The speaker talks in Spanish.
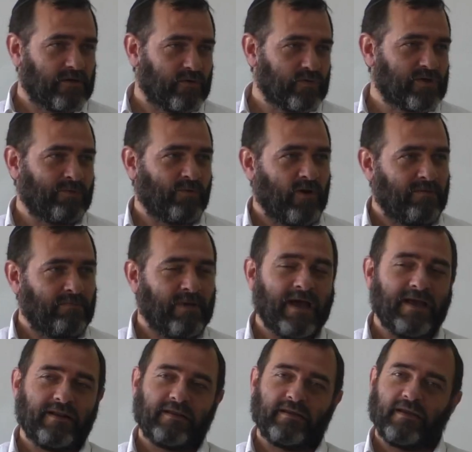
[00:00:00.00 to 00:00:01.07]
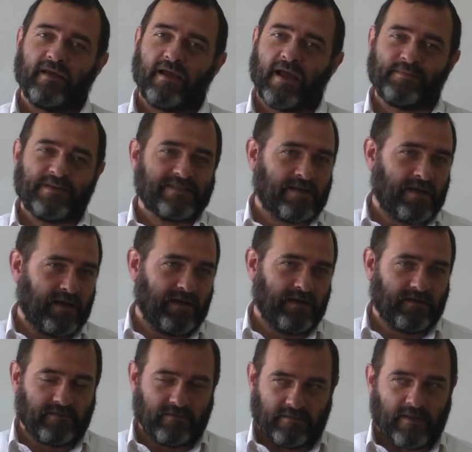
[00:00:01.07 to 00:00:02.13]
cruzamos el mar, Amisrael
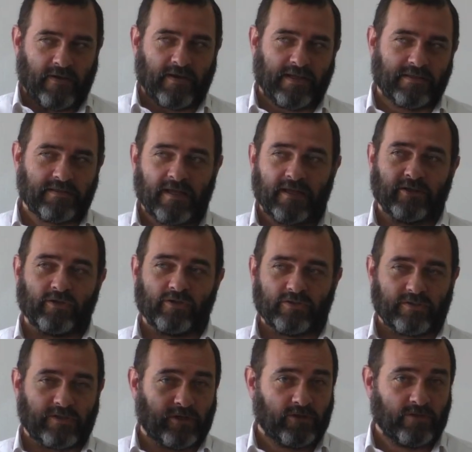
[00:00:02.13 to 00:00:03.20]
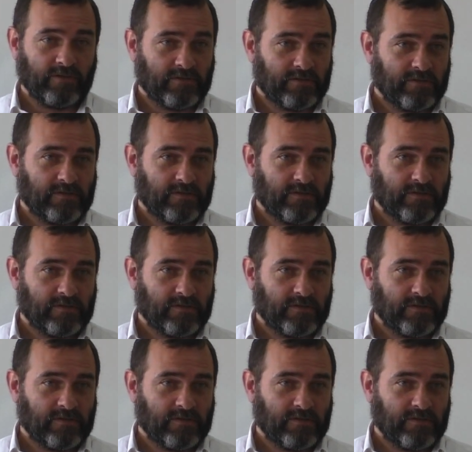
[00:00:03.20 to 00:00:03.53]
estaba cantando, ¿cierto?